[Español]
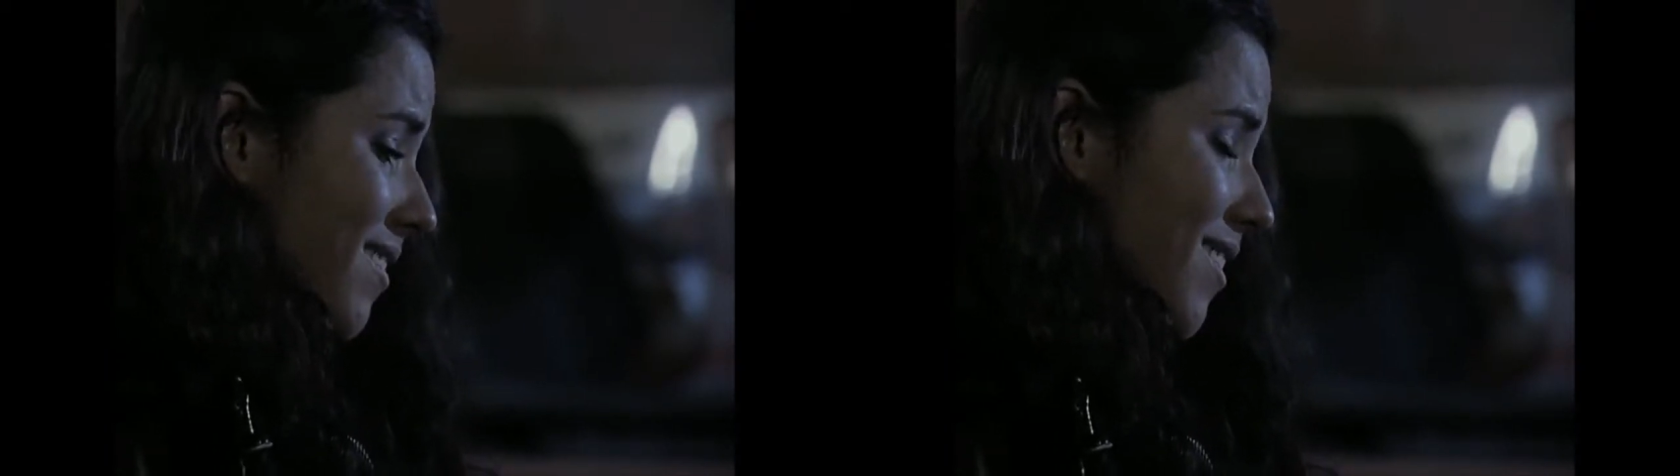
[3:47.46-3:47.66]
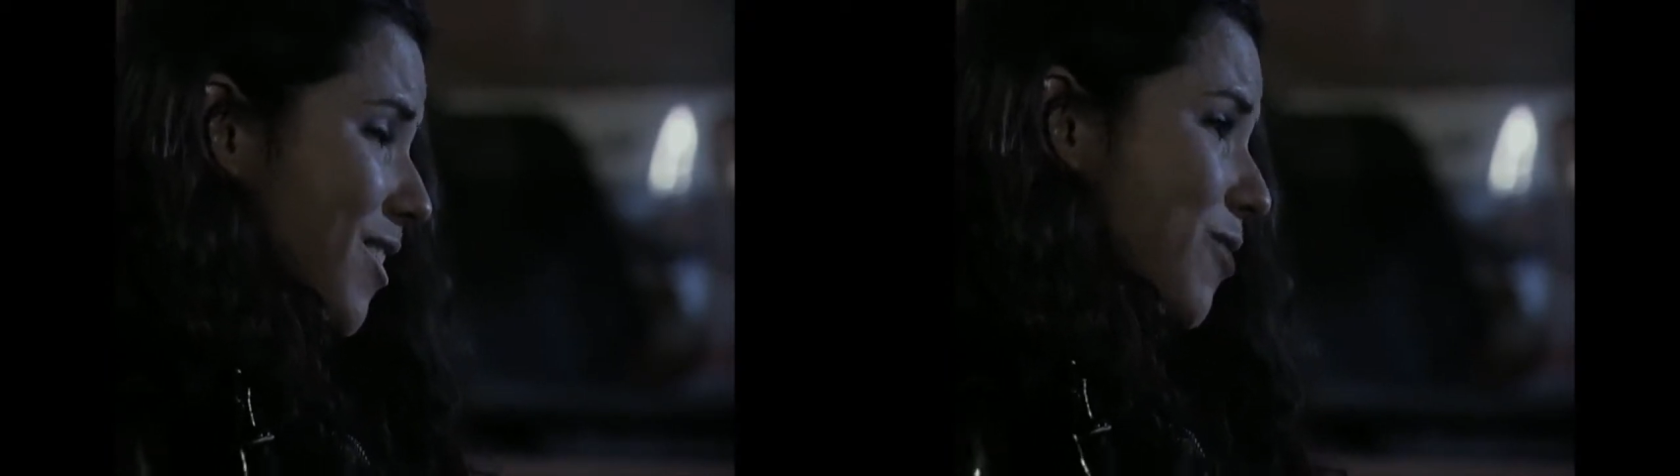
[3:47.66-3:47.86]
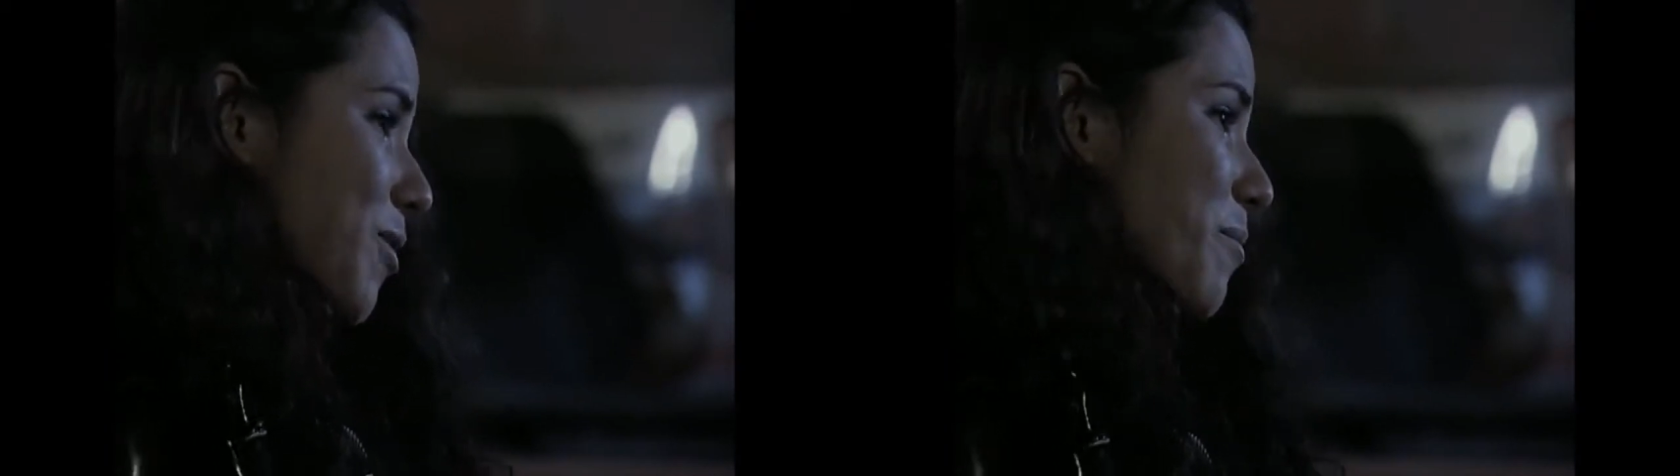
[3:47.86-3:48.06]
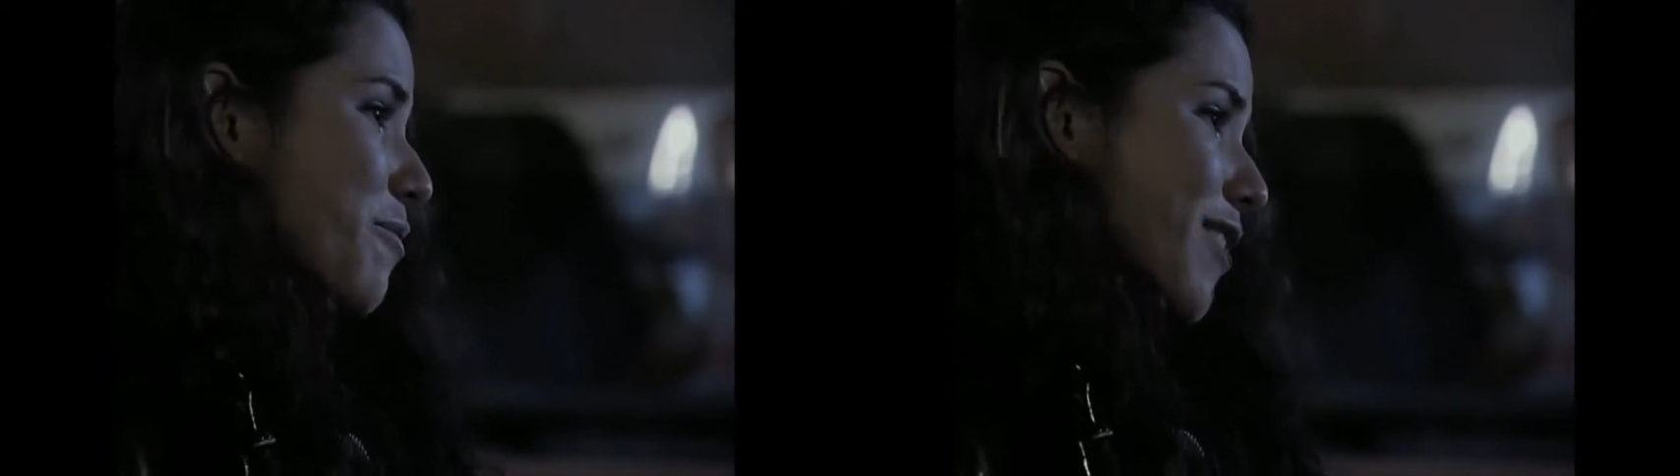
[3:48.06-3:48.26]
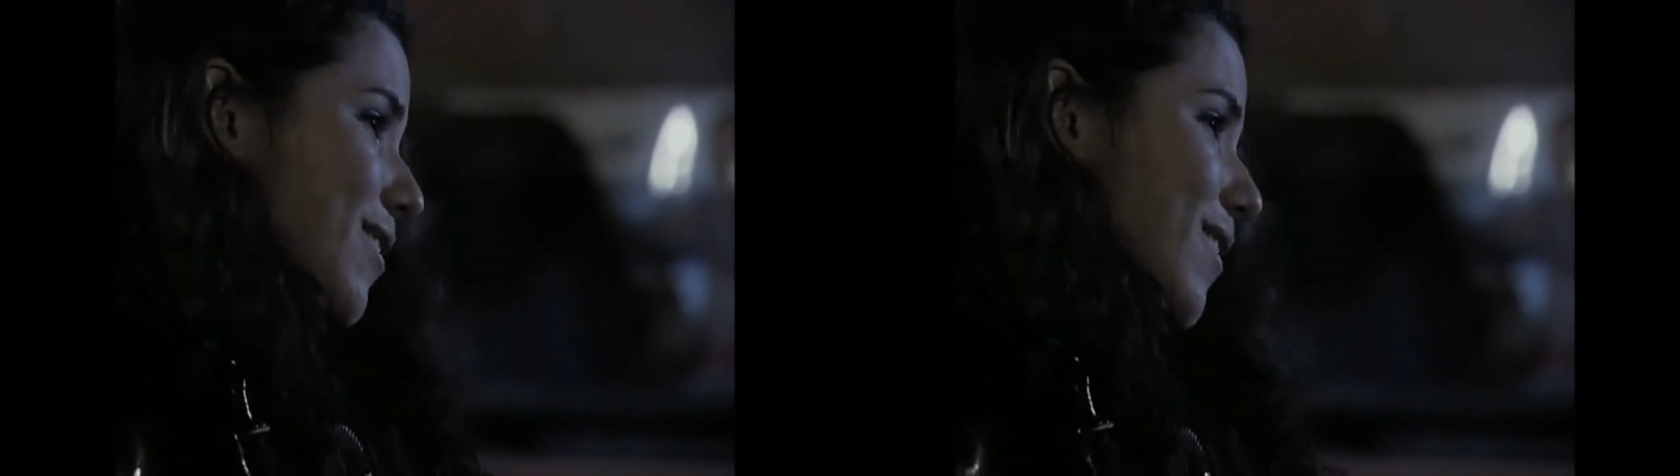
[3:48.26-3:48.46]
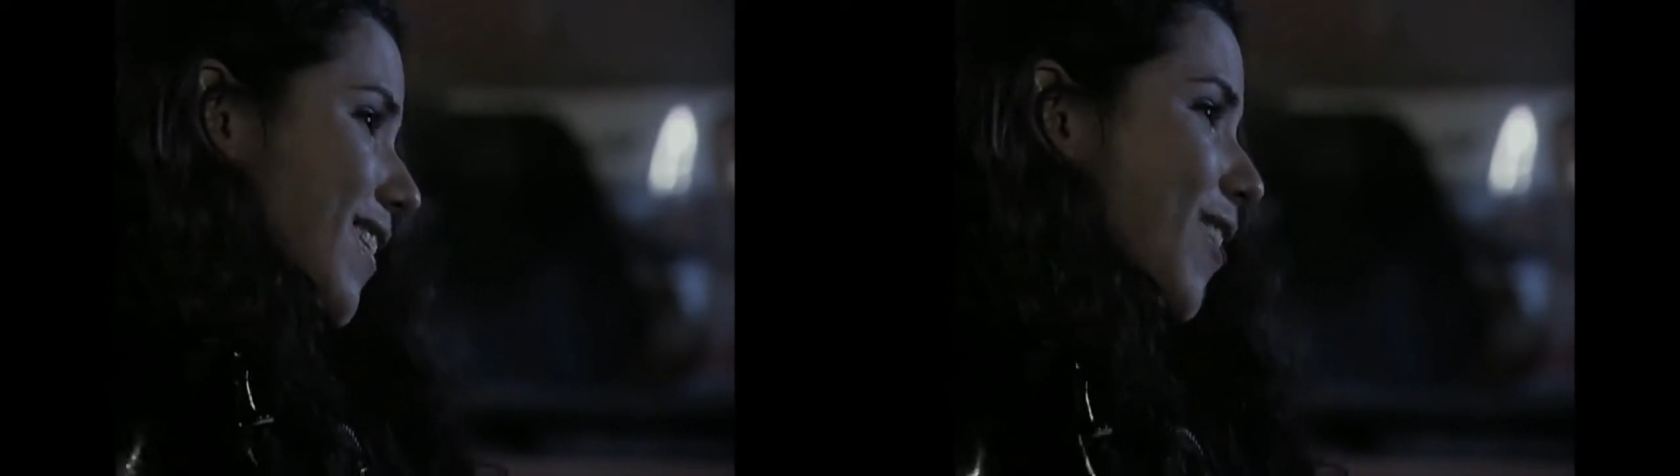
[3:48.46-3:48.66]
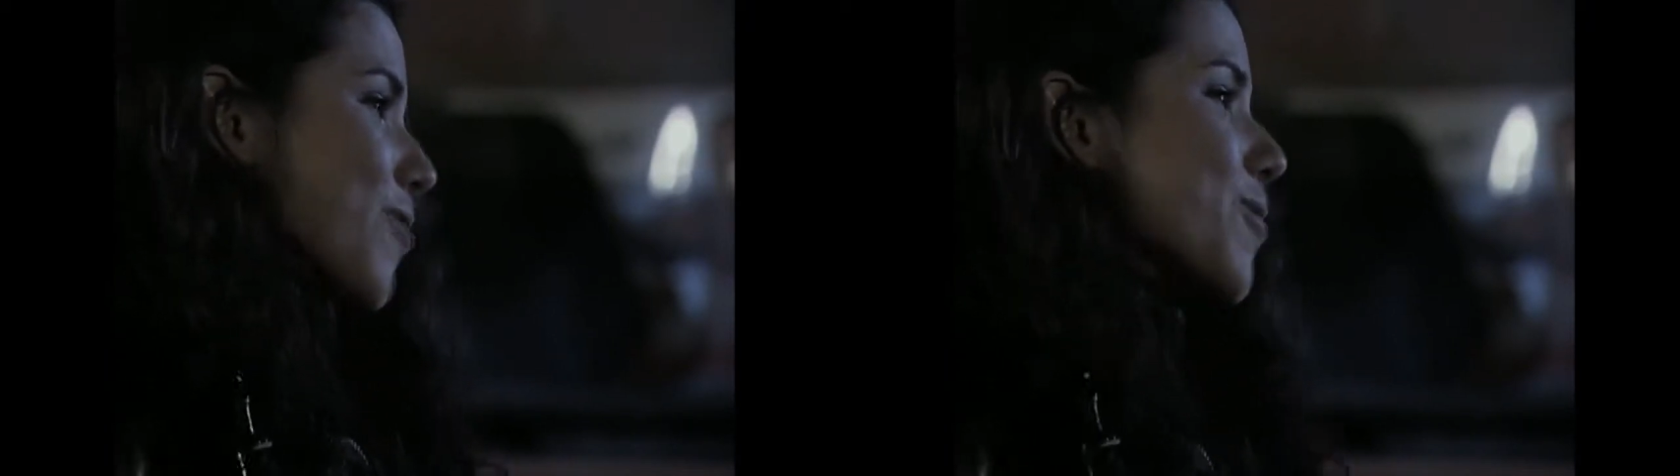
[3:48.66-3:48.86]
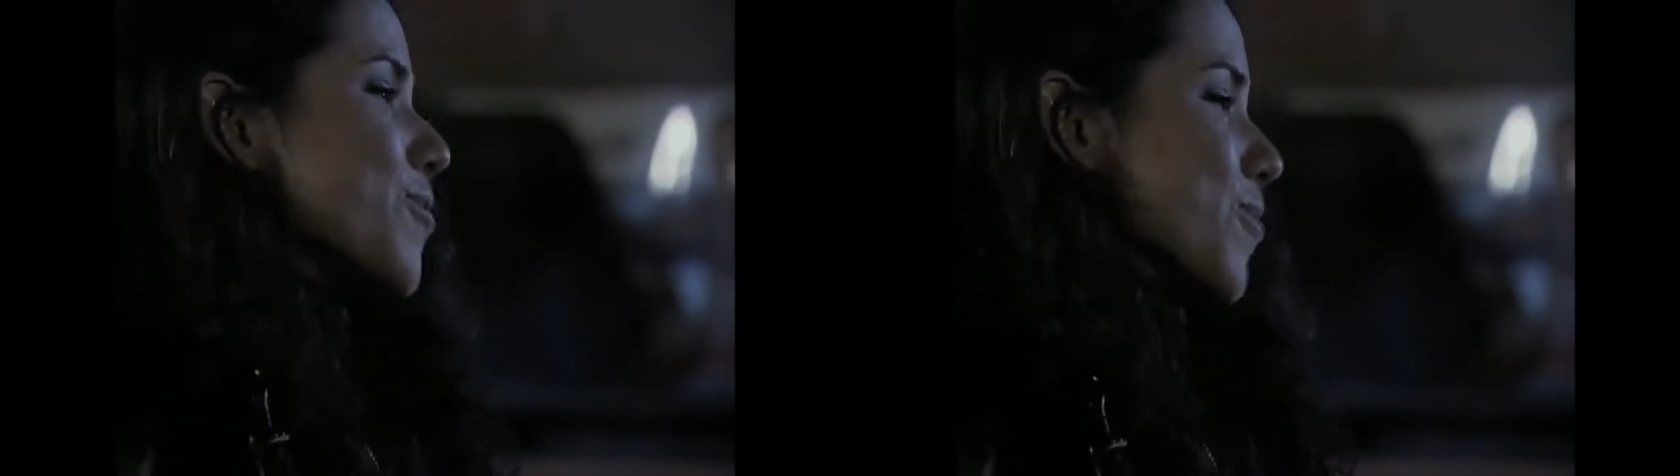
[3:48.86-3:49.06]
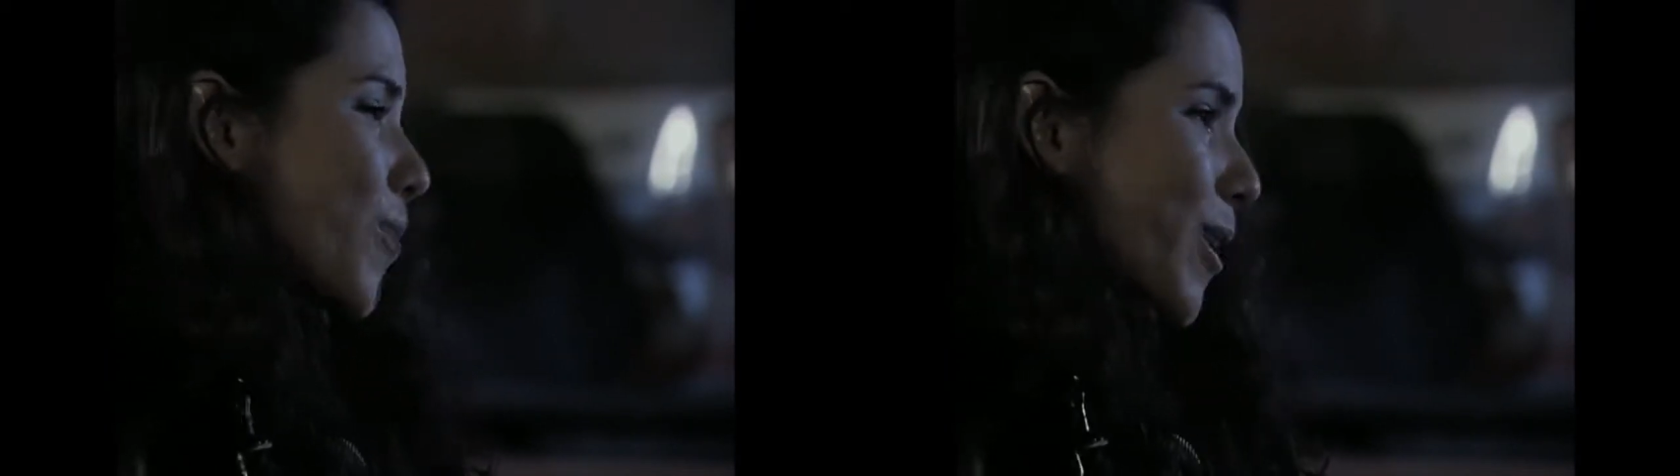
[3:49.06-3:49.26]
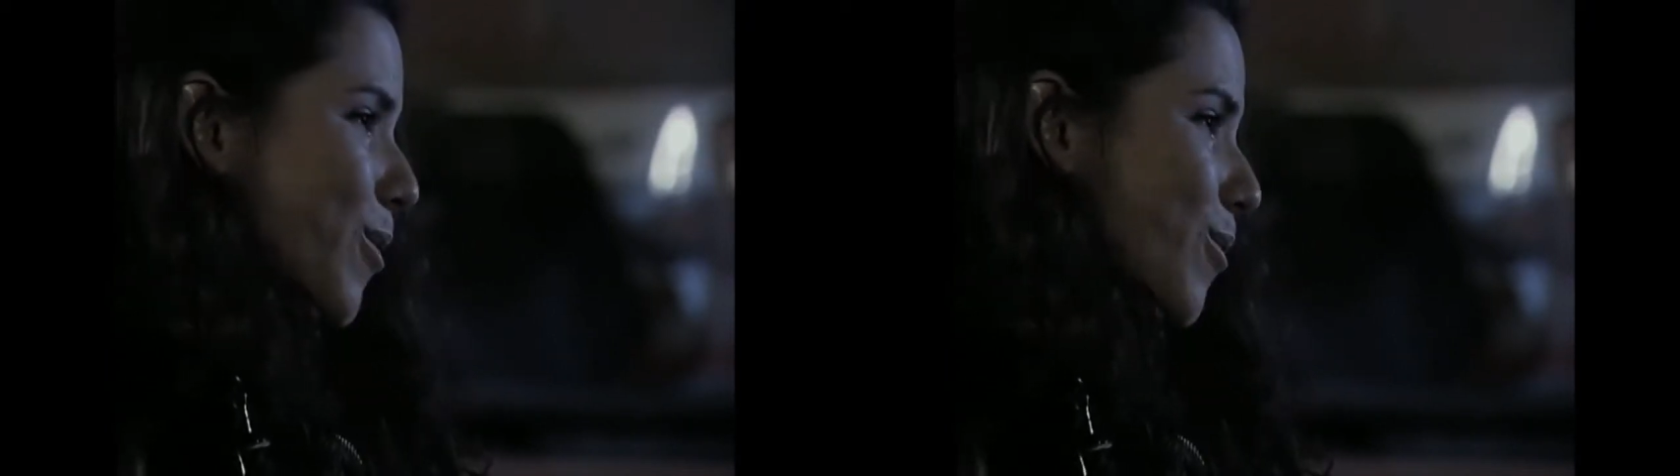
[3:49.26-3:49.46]
Es que usted me fascina con esos
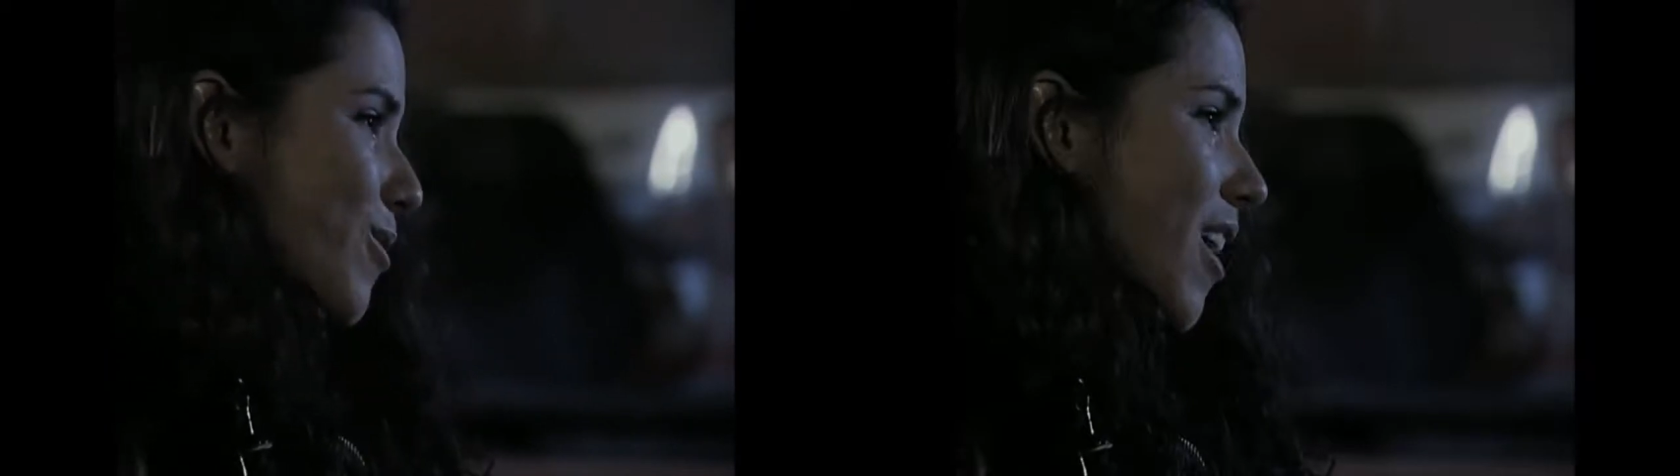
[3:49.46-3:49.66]
ojitos